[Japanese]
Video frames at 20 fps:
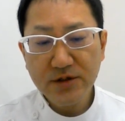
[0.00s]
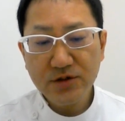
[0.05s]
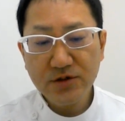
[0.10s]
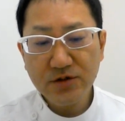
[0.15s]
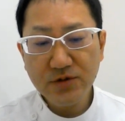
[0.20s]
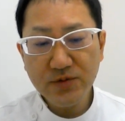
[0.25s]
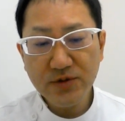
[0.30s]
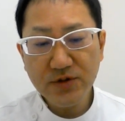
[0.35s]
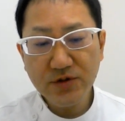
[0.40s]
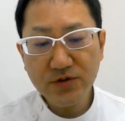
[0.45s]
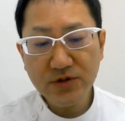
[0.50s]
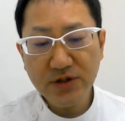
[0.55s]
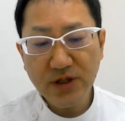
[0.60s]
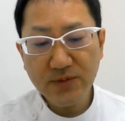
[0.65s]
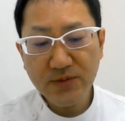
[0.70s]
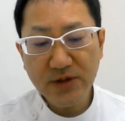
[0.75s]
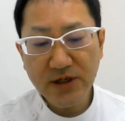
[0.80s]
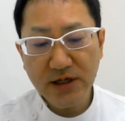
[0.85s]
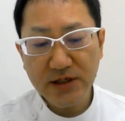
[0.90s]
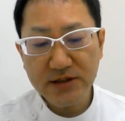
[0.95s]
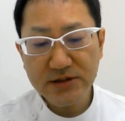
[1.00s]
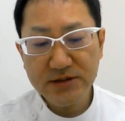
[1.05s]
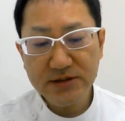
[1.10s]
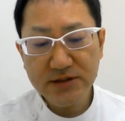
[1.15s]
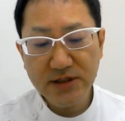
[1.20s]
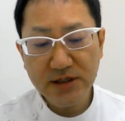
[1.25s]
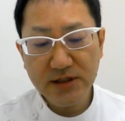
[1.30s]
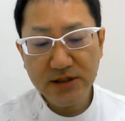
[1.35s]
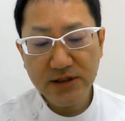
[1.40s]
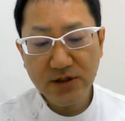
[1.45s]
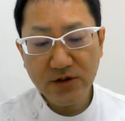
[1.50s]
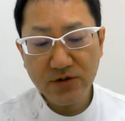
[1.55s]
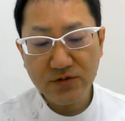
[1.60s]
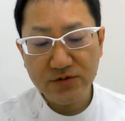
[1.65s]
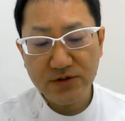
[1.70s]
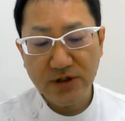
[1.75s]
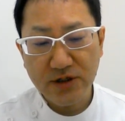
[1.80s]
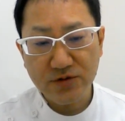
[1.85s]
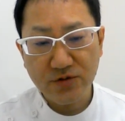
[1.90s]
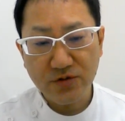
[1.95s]
首の痛みが自然に良
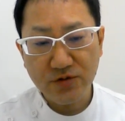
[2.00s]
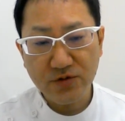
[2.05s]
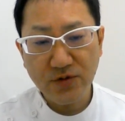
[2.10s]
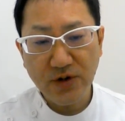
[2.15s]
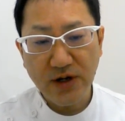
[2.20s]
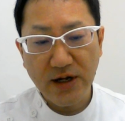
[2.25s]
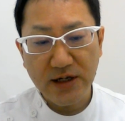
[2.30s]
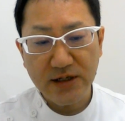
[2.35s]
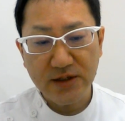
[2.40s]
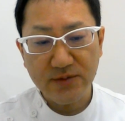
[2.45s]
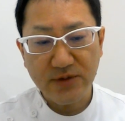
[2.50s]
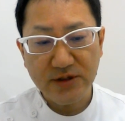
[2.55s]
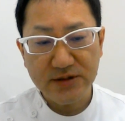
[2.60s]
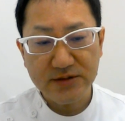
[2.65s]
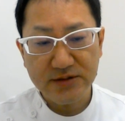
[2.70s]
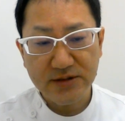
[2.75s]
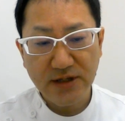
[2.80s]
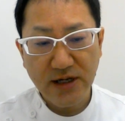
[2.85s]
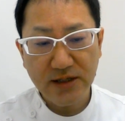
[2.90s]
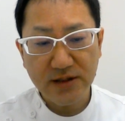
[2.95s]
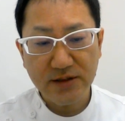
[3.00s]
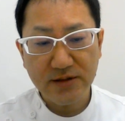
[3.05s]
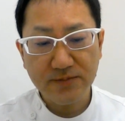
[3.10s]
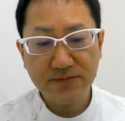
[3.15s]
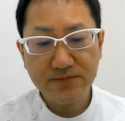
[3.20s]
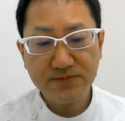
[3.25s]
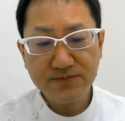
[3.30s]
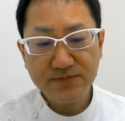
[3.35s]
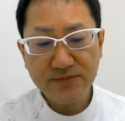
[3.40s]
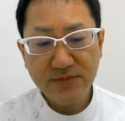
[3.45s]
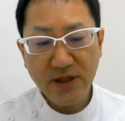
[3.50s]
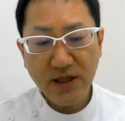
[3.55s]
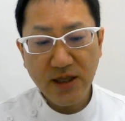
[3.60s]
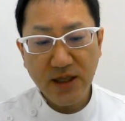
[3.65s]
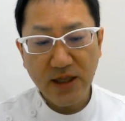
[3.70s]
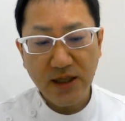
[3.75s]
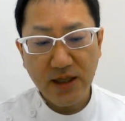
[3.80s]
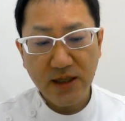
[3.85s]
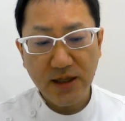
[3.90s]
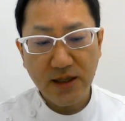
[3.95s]
くなることはありますか
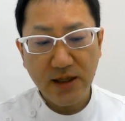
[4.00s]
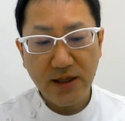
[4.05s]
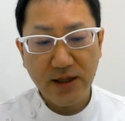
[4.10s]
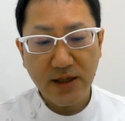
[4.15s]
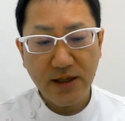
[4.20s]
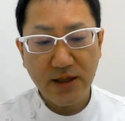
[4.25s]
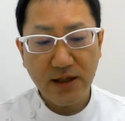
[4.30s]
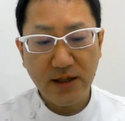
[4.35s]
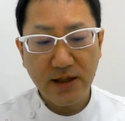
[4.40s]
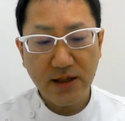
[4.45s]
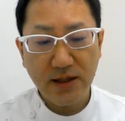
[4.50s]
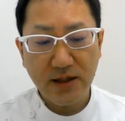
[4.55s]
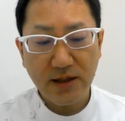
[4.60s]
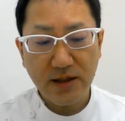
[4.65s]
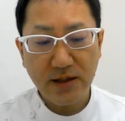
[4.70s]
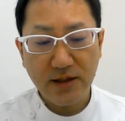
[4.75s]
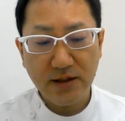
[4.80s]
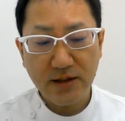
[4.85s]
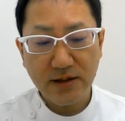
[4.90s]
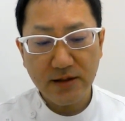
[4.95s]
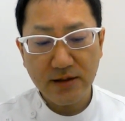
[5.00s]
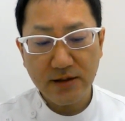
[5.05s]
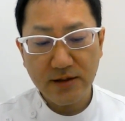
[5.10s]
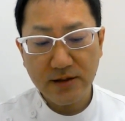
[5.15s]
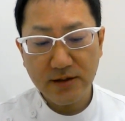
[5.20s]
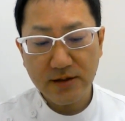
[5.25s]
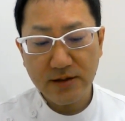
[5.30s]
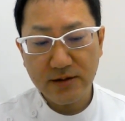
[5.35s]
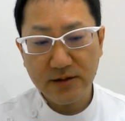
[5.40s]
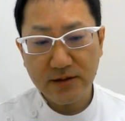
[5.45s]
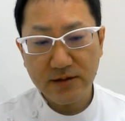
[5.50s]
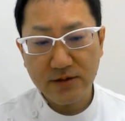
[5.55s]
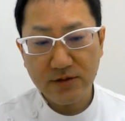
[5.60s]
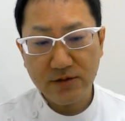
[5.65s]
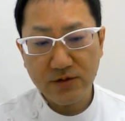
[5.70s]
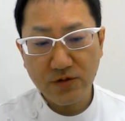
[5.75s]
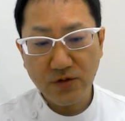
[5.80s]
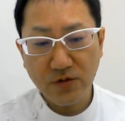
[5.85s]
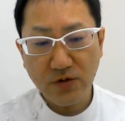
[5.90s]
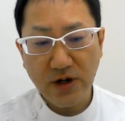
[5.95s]

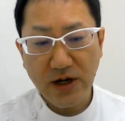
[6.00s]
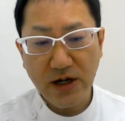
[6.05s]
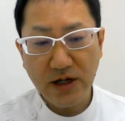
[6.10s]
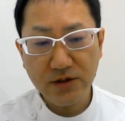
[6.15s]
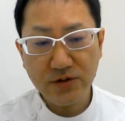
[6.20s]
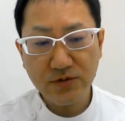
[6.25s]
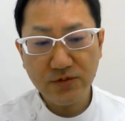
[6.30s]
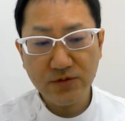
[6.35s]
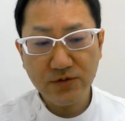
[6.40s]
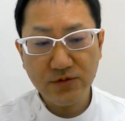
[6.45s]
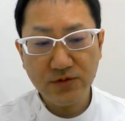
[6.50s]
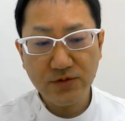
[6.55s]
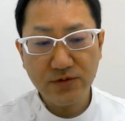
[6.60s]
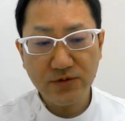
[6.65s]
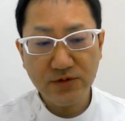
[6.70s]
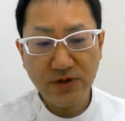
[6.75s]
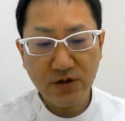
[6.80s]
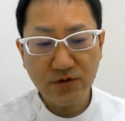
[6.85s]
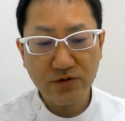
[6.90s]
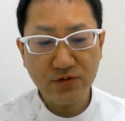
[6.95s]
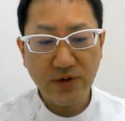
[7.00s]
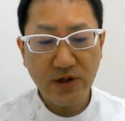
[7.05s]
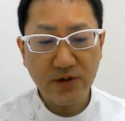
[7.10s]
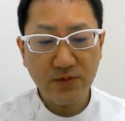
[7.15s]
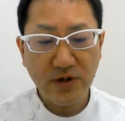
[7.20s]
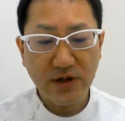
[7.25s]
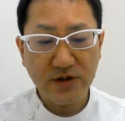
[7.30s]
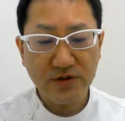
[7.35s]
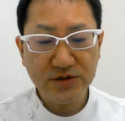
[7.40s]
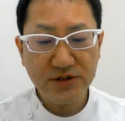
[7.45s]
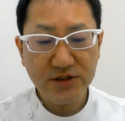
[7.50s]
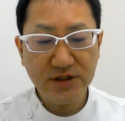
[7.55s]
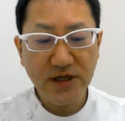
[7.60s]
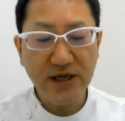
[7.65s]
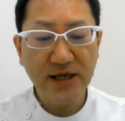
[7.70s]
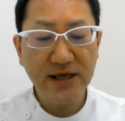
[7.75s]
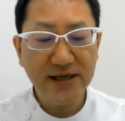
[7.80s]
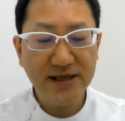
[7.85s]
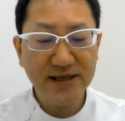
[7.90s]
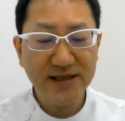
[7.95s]
えー、と、ある、治る場合もあるし、
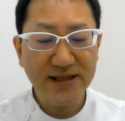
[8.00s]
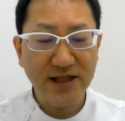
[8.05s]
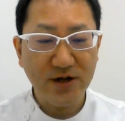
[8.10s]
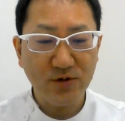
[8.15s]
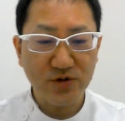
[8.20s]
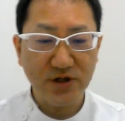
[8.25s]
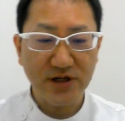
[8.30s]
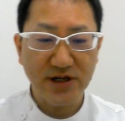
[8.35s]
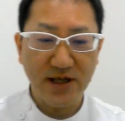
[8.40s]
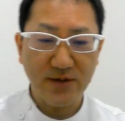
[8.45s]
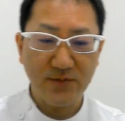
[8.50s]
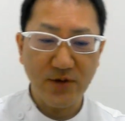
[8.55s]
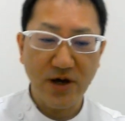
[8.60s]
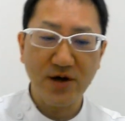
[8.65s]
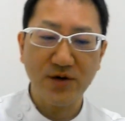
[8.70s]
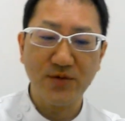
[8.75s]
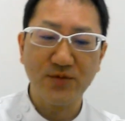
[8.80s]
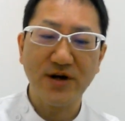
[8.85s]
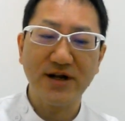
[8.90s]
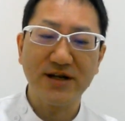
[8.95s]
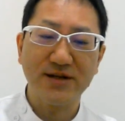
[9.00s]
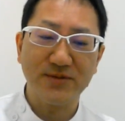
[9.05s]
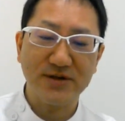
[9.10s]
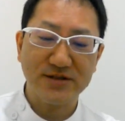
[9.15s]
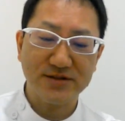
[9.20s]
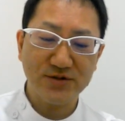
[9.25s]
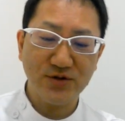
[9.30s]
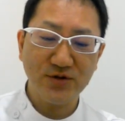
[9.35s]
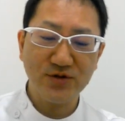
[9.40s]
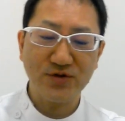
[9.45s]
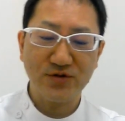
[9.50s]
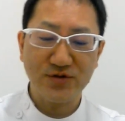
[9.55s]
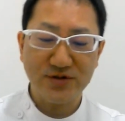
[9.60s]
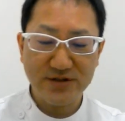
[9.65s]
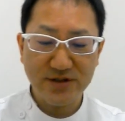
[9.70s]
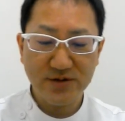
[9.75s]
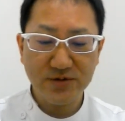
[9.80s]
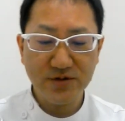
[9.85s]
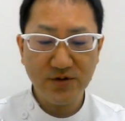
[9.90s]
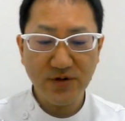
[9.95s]
治らない場合もありますよ、ということ
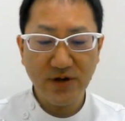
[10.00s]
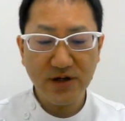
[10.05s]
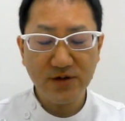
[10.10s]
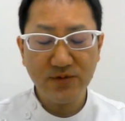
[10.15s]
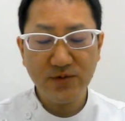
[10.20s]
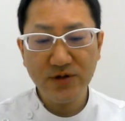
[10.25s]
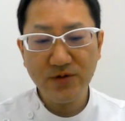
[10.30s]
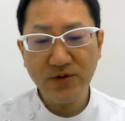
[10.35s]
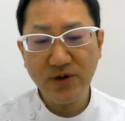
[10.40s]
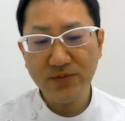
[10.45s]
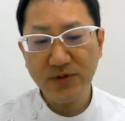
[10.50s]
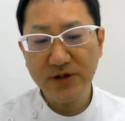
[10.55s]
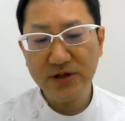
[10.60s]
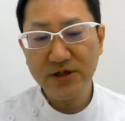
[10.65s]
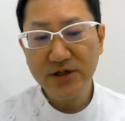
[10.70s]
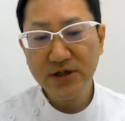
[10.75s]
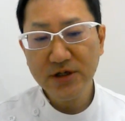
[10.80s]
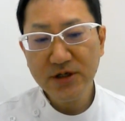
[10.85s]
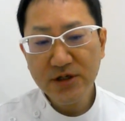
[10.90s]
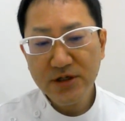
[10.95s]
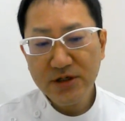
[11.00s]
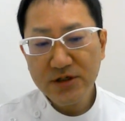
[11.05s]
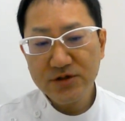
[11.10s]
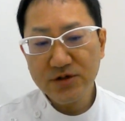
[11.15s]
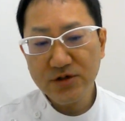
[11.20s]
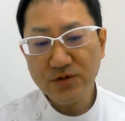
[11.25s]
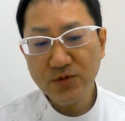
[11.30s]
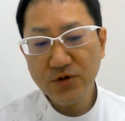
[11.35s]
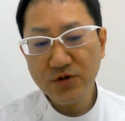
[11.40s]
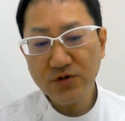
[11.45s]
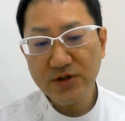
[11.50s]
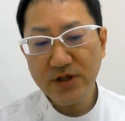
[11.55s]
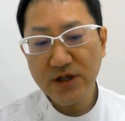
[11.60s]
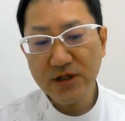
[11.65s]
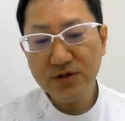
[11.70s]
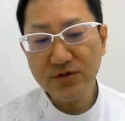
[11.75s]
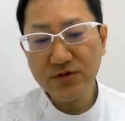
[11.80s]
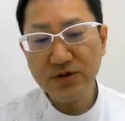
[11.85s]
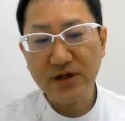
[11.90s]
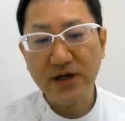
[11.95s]
ですね。それはあくまでもやっぱり、その病
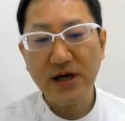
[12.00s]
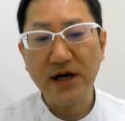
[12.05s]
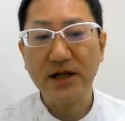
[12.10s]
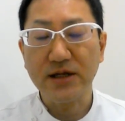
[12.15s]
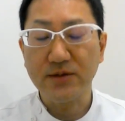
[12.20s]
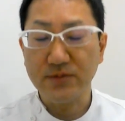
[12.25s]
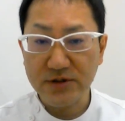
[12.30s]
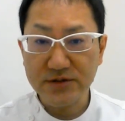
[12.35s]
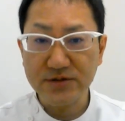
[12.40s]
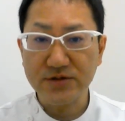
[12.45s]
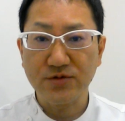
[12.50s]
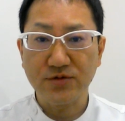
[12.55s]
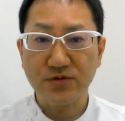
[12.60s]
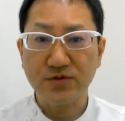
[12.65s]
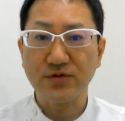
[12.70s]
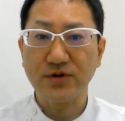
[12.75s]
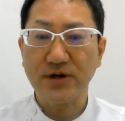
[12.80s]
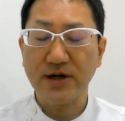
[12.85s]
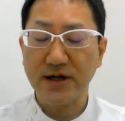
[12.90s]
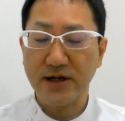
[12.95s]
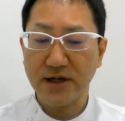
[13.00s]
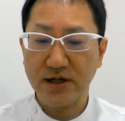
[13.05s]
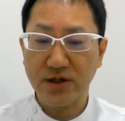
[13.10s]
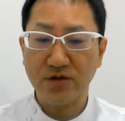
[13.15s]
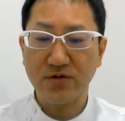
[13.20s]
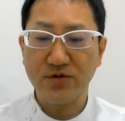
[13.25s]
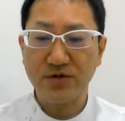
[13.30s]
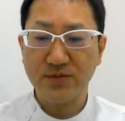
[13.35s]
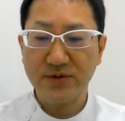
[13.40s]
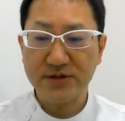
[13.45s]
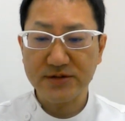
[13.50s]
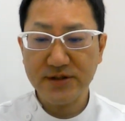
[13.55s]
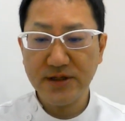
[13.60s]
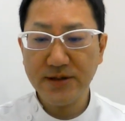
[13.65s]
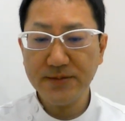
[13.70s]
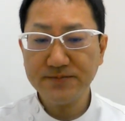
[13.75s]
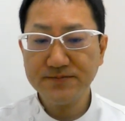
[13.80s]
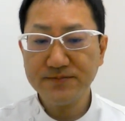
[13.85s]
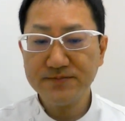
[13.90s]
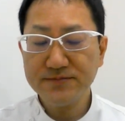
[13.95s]
態によって変わります、ということが書かれております
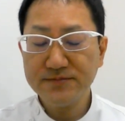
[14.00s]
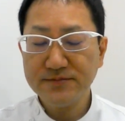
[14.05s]
ね。